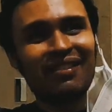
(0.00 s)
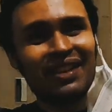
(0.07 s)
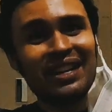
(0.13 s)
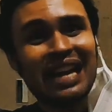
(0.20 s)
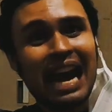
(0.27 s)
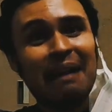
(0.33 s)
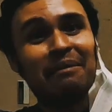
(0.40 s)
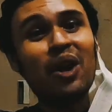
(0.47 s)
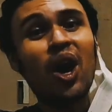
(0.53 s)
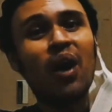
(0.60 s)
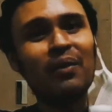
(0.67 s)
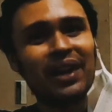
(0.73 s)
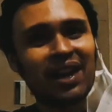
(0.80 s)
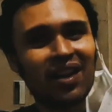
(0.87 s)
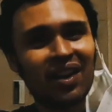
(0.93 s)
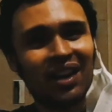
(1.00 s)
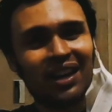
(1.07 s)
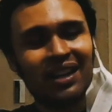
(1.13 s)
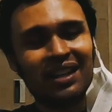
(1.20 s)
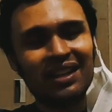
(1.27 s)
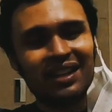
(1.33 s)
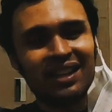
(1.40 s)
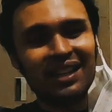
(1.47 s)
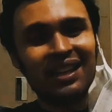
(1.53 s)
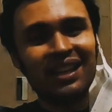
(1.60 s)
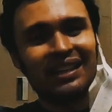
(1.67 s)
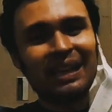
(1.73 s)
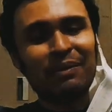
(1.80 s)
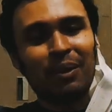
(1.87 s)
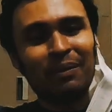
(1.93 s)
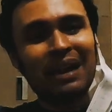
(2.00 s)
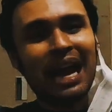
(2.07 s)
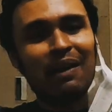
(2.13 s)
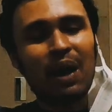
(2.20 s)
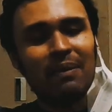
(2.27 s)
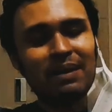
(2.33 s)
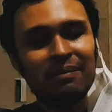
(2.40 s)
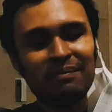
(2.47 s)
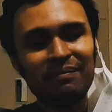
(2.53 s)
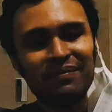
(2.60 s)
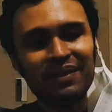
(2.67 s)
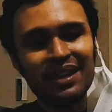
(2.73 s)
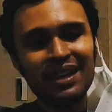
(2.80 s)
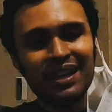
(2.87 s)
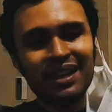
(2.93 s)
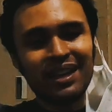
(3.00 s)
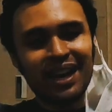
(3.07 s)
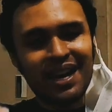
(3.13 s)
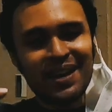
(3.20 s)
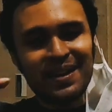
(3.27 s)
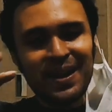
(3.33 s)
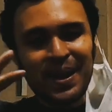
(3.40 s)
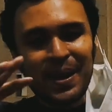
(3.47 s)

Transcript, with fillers: ซื้อน้ำรอไว้ก่อนเออแต่ผมกะว่าแบบเฮ้ย